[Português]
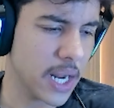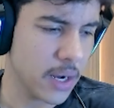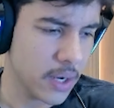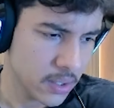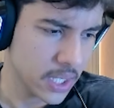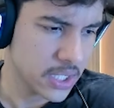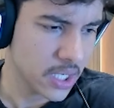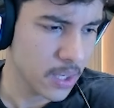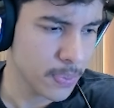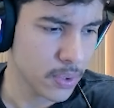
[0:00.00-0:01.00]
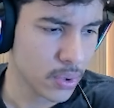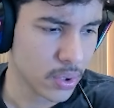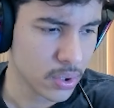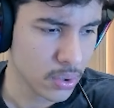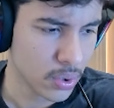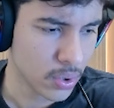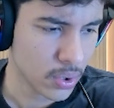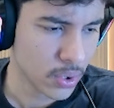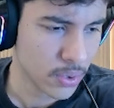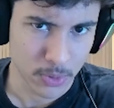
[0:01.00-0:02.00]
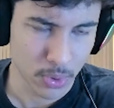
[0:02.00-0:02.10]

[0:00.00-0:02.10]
caramba né? Nessa equipe do, do, do